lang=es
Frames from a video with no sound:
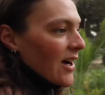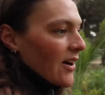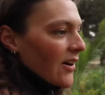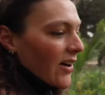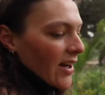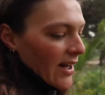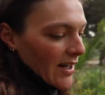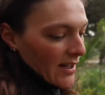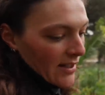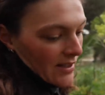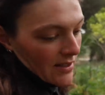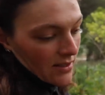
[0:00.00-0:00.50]

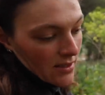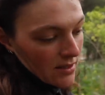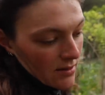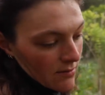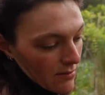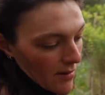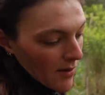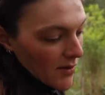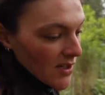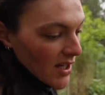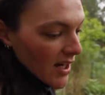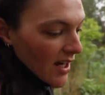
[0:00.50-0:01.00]
Ahora,
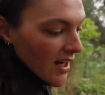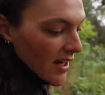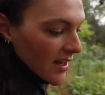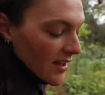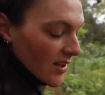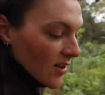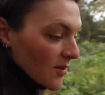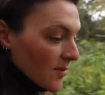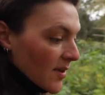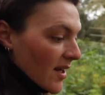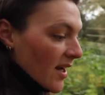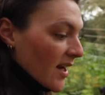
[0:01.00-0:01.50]
vamos a llegar
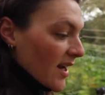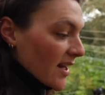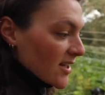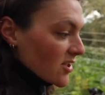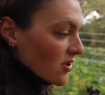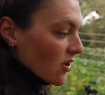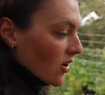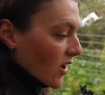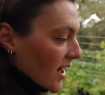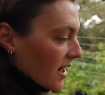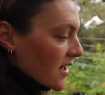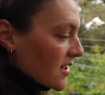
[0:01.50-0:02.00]
de comer a
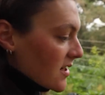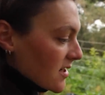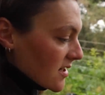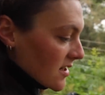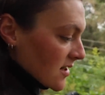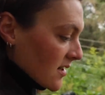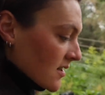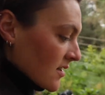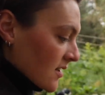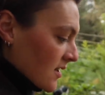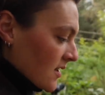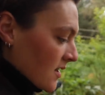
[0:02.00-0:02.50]
las
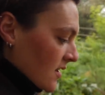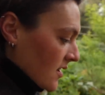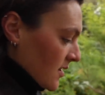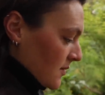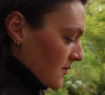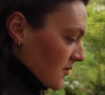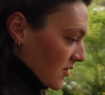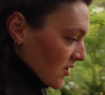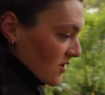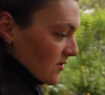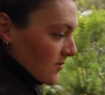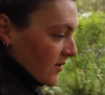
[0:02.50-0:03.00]
ocas.
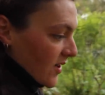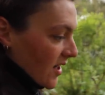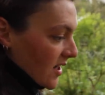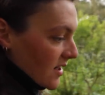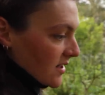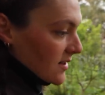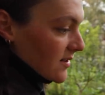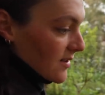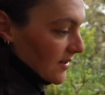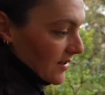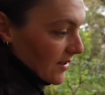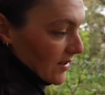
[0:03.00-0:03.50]

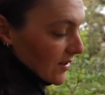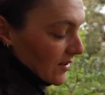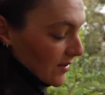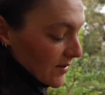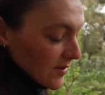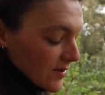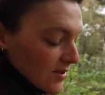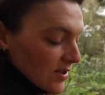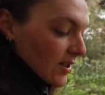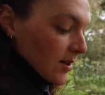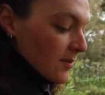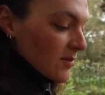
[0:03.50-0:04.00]
y
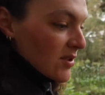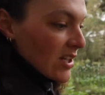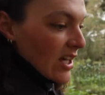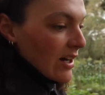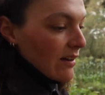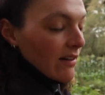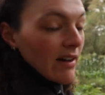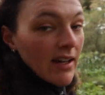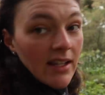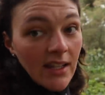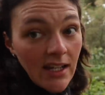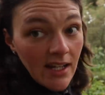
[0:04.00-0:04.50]
os tenemos que
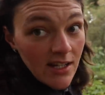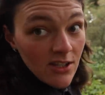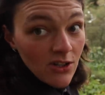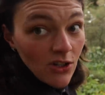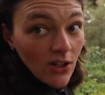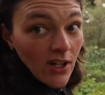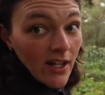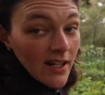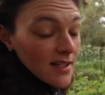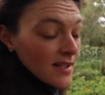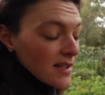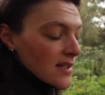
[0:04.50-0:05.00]
hablar de las
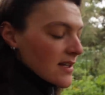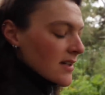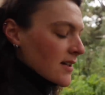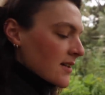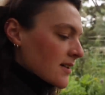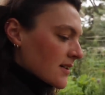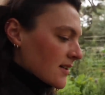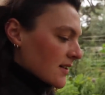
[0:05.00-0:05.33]
ocas.